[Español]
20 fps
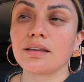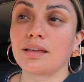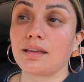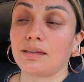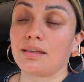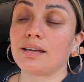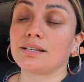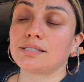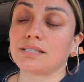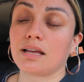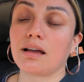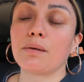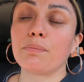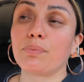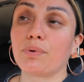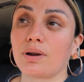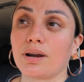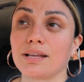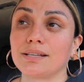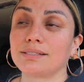que ella estaba
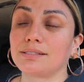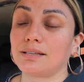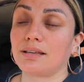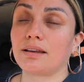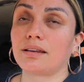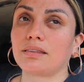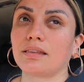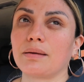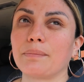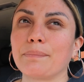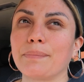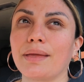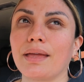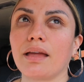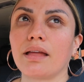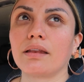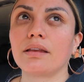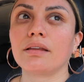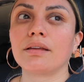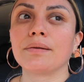por nacer
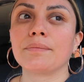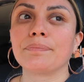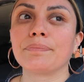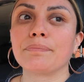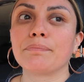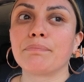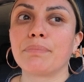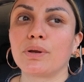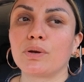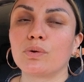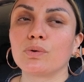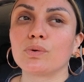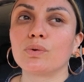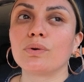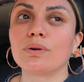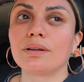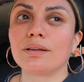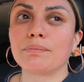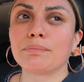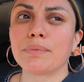también,
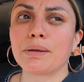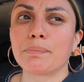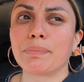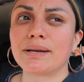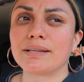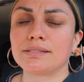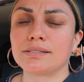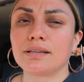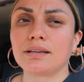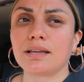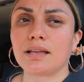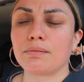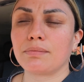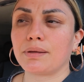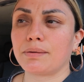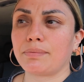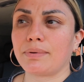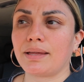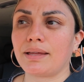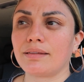pero me parece que el
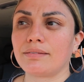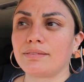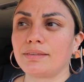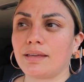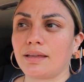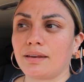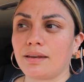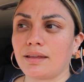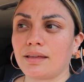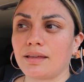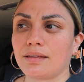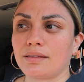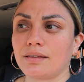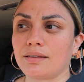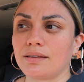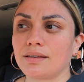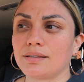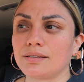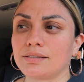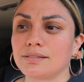bebé
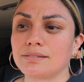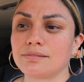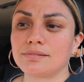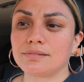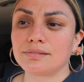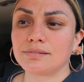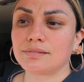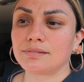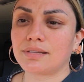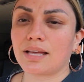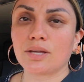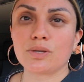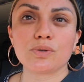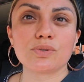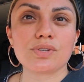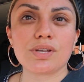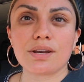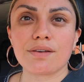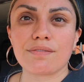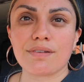tiene
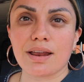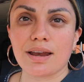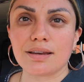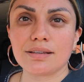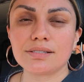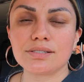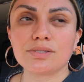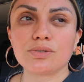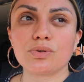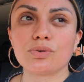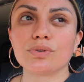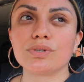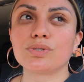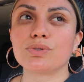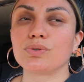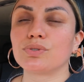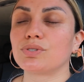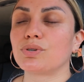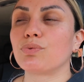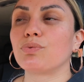daños cerebrales, no
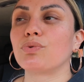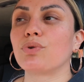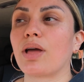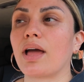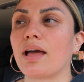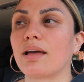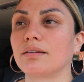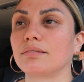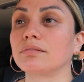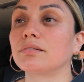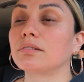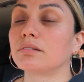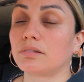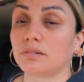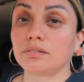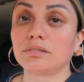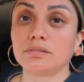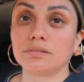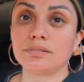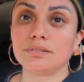estoy segura
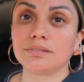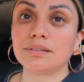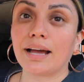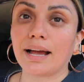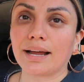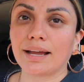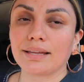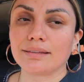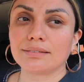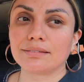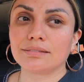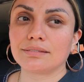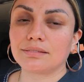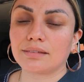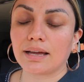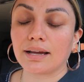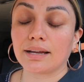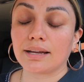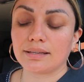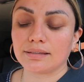a qué
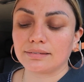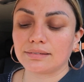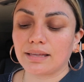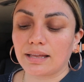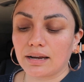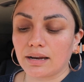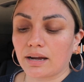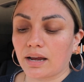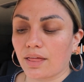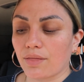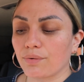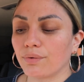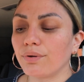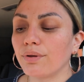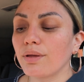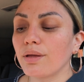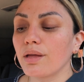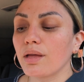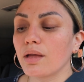a qué tal grado,